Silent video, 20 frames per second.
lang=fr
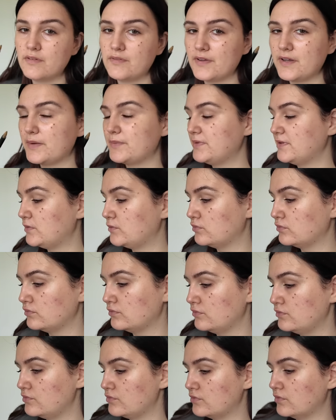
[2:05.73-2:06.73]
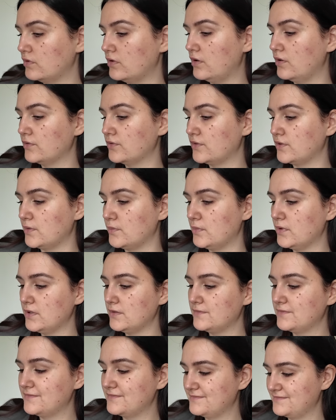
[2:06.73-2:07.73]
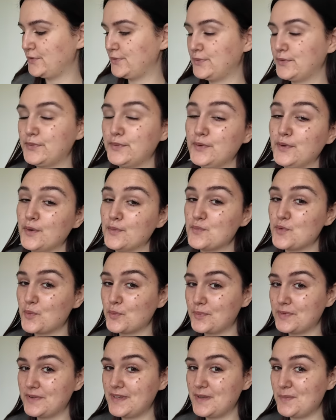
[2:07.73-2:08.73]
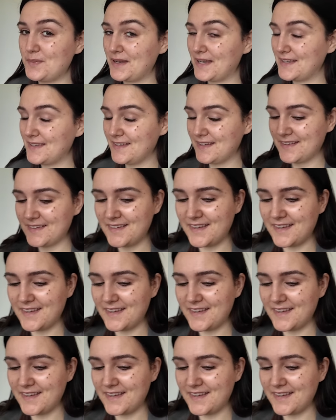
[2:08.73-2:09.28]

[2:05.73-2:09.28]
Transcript: va faire la petite to-do du jour ensemble sur mon petit planning